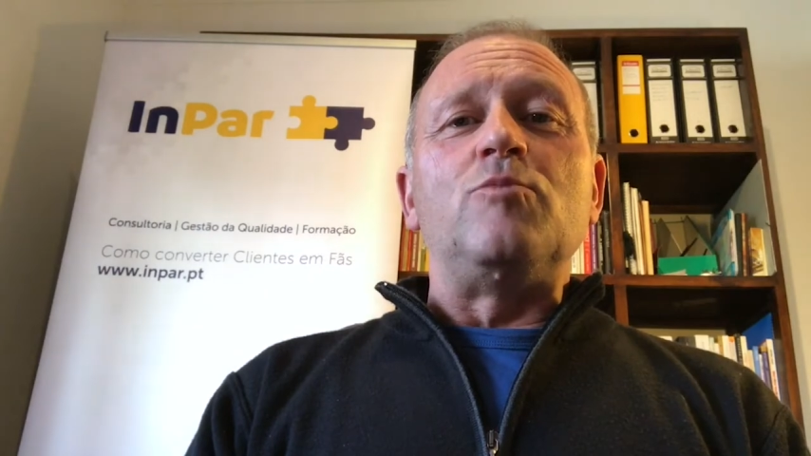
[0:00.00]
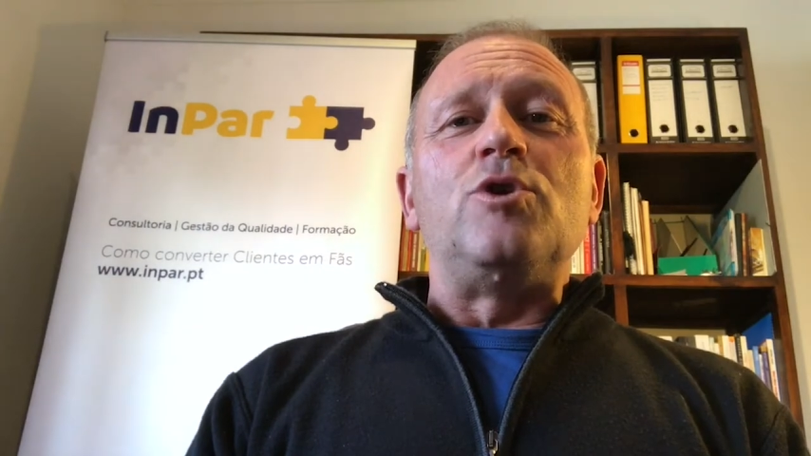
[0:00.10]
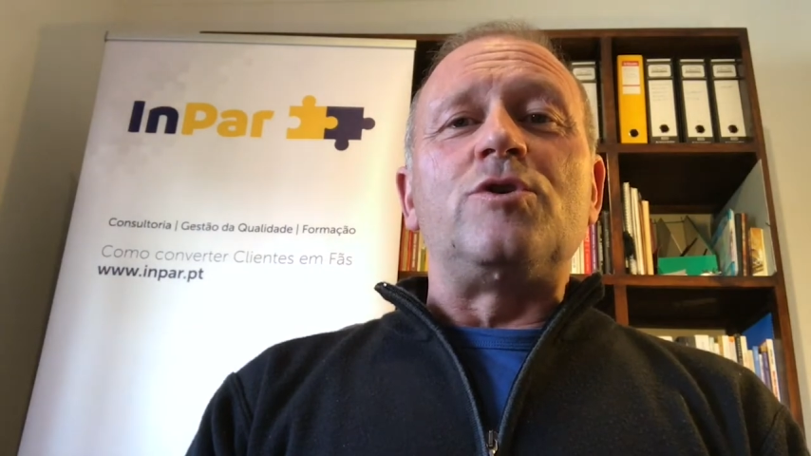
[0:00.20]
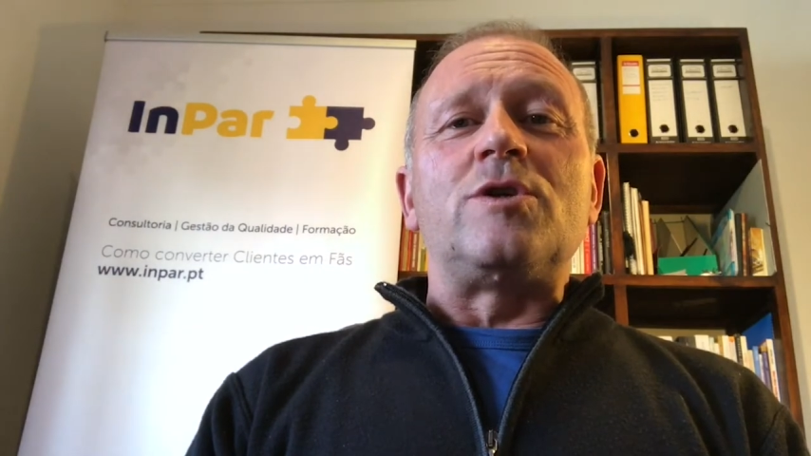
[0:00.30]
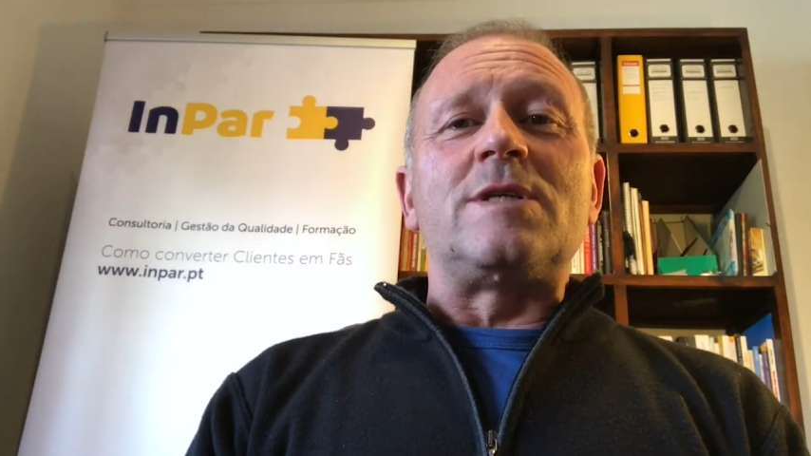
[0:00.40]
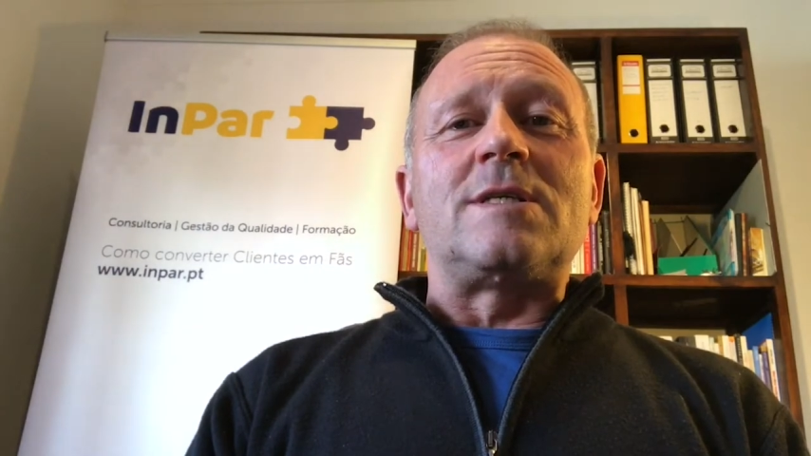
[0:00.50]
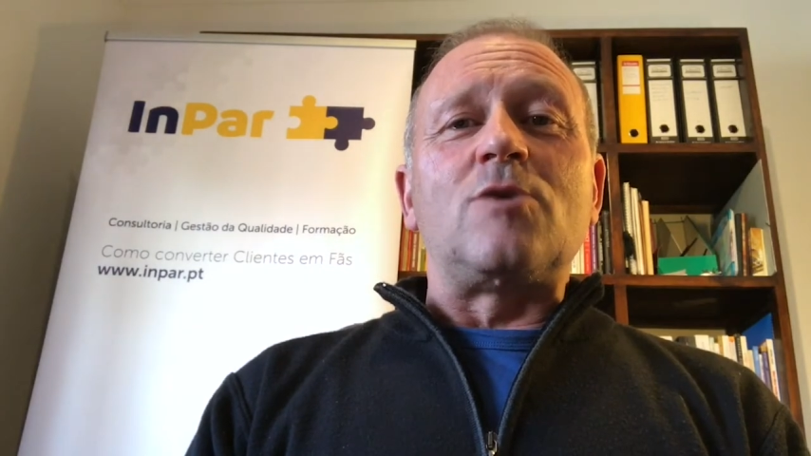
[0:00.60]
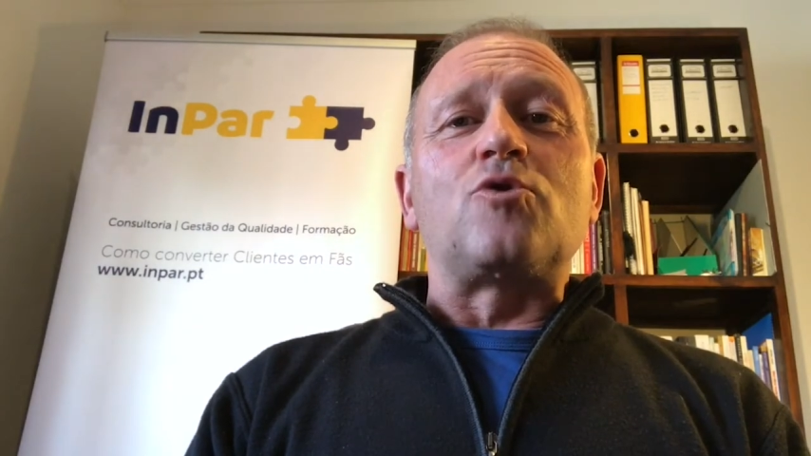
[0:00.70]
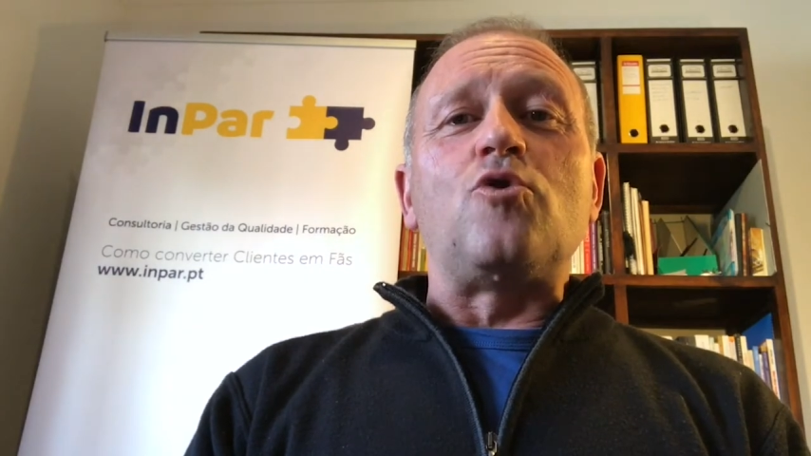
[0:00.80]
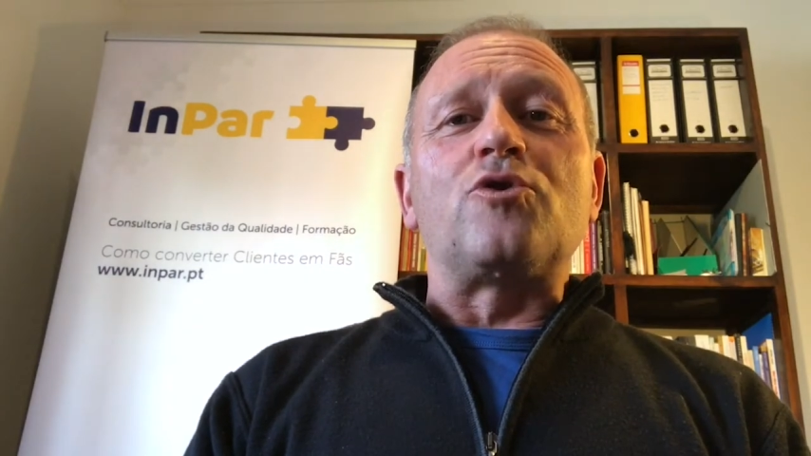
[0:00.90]
e
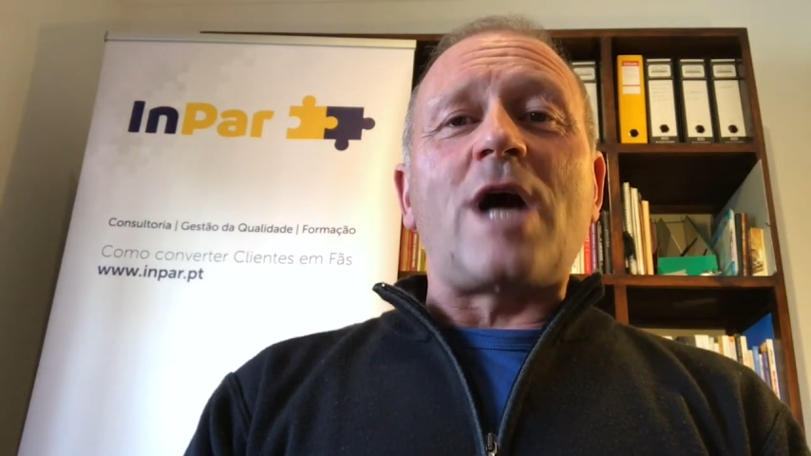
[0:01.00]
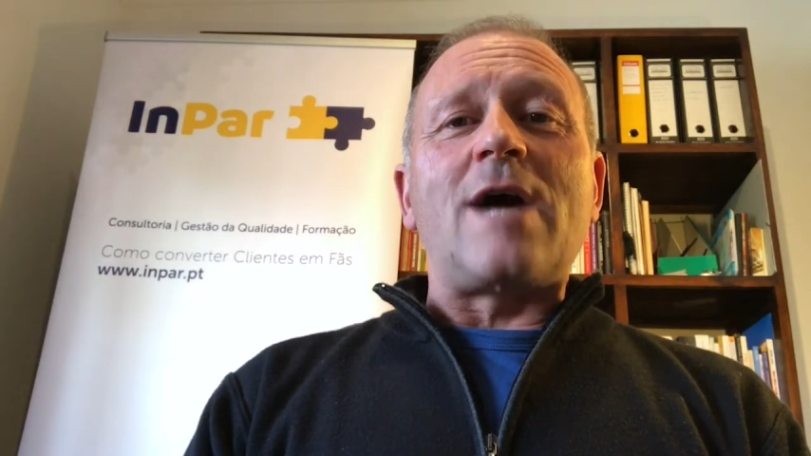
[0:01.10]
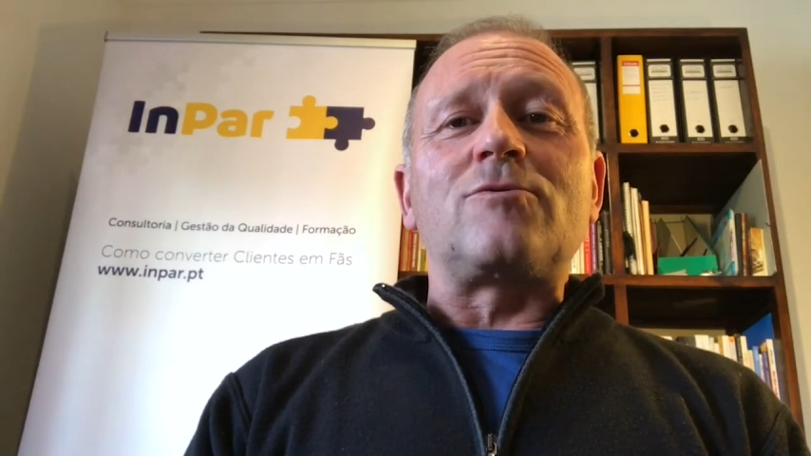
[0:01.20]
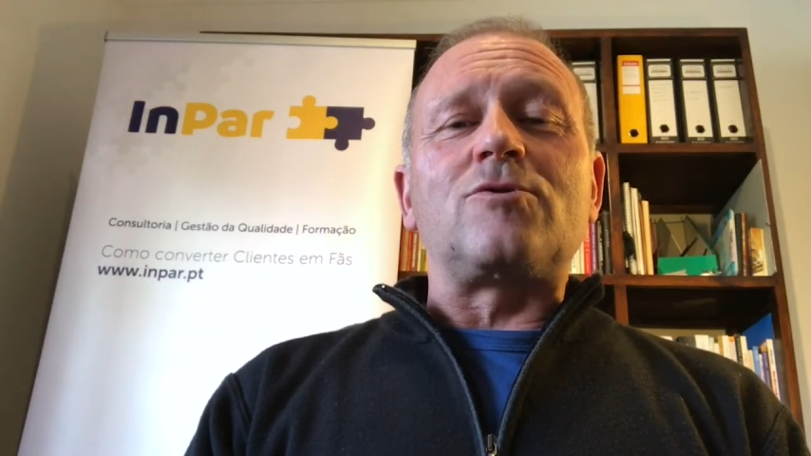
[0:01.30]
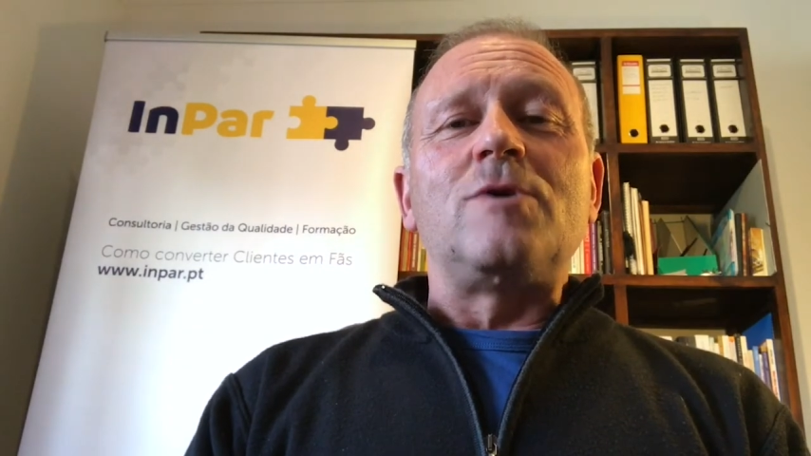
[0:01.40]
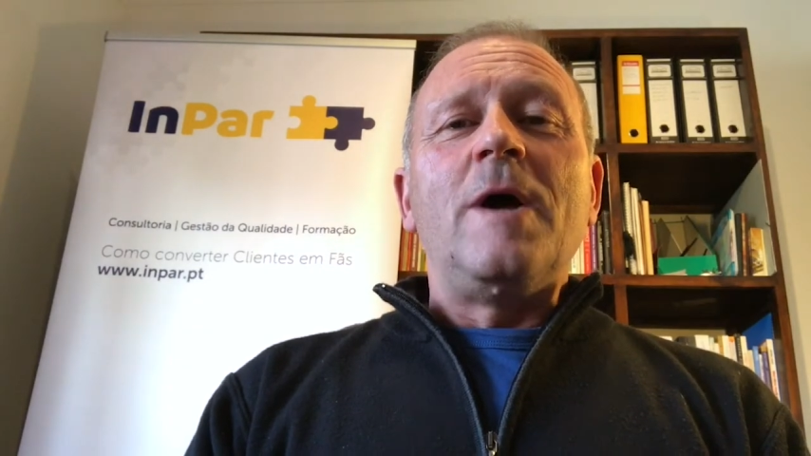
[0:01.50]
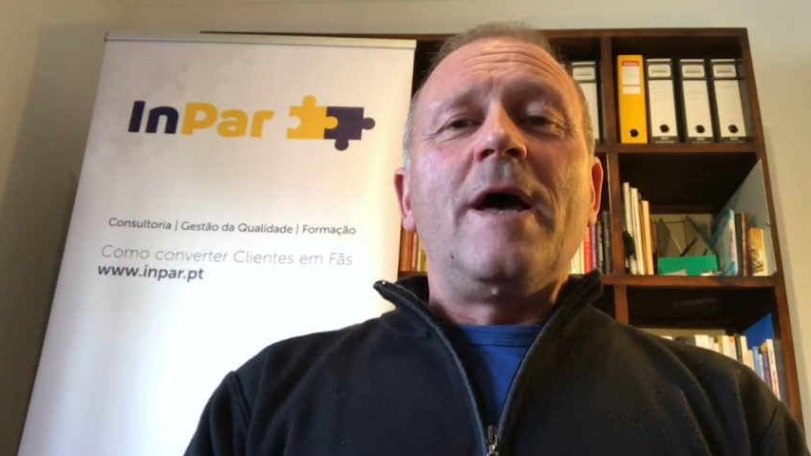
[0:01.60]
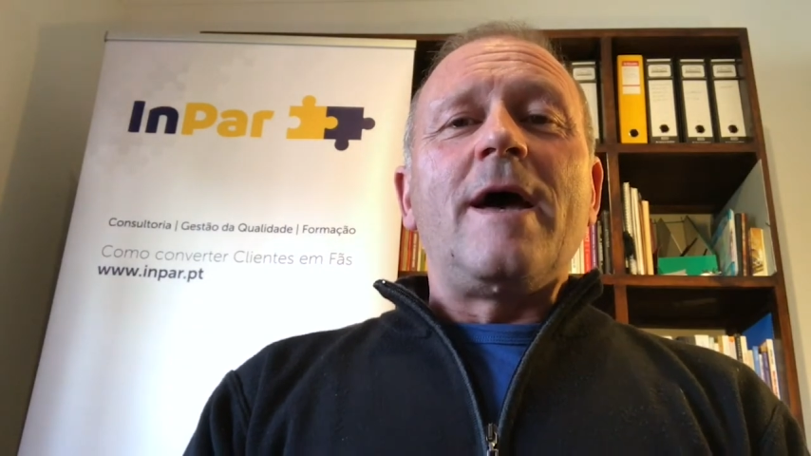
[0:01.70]
monitorização de contactos,